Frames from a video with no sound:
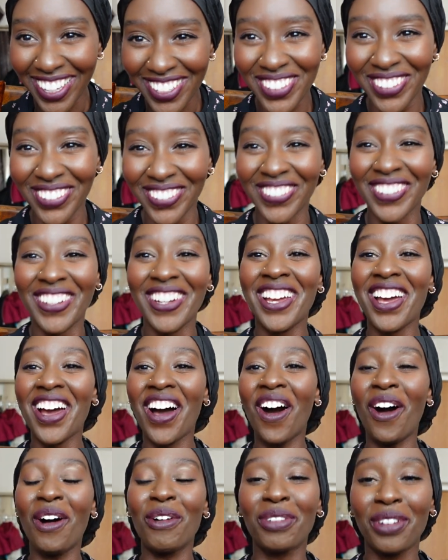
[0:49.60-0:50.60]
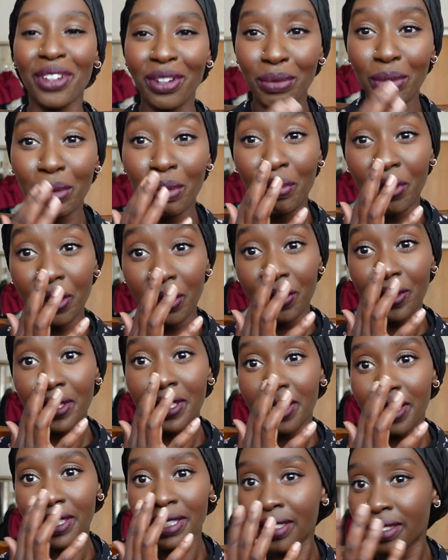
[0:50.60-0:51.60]
also aufgenommen im Video
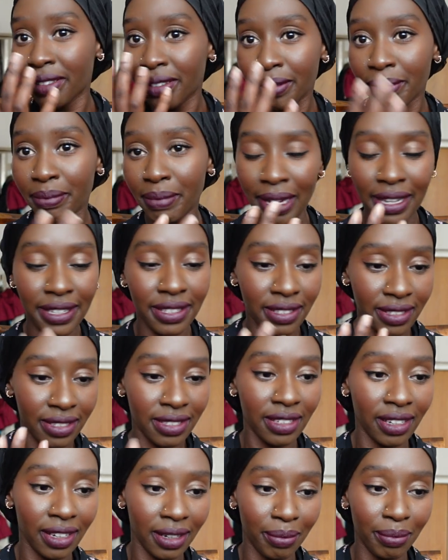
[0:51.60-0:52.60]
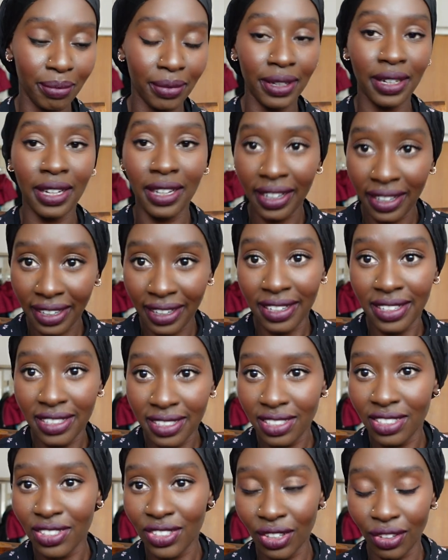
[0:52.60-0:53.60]
sieht es meistens ähm,
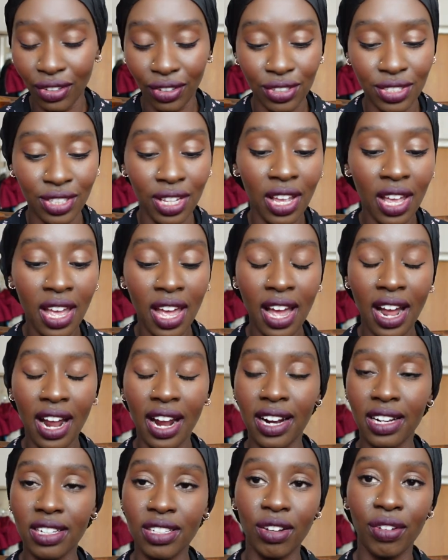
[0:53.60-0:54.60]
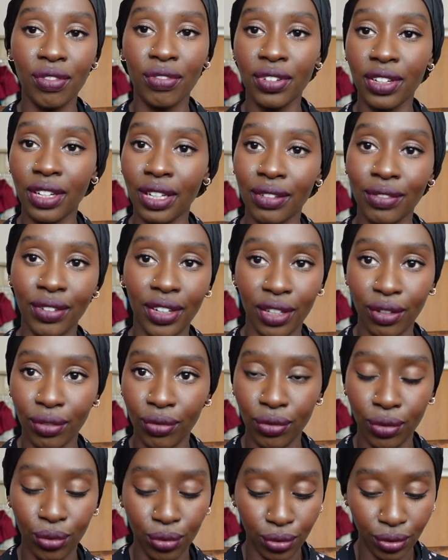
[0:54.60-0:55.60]
realistischer aus als auf irgendwelchen
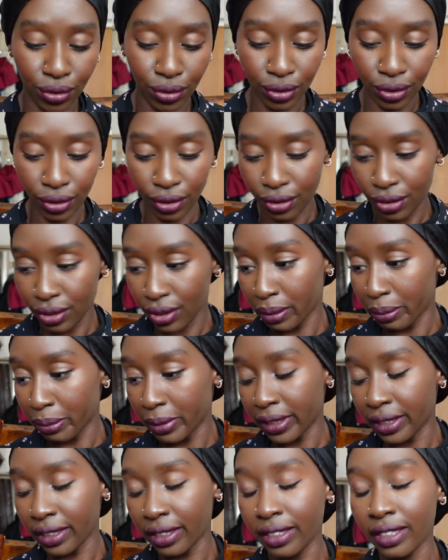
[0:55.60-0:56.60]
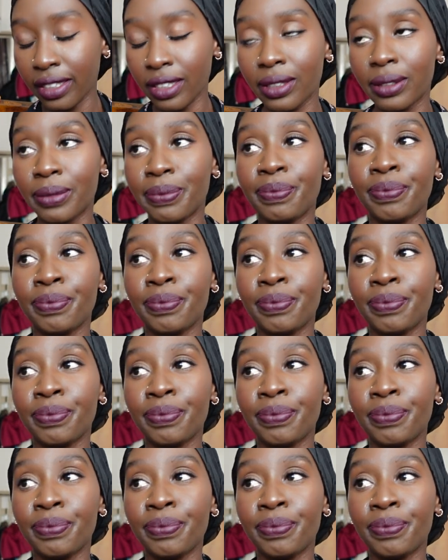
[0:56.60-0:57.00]
Fotos aus dem Internet.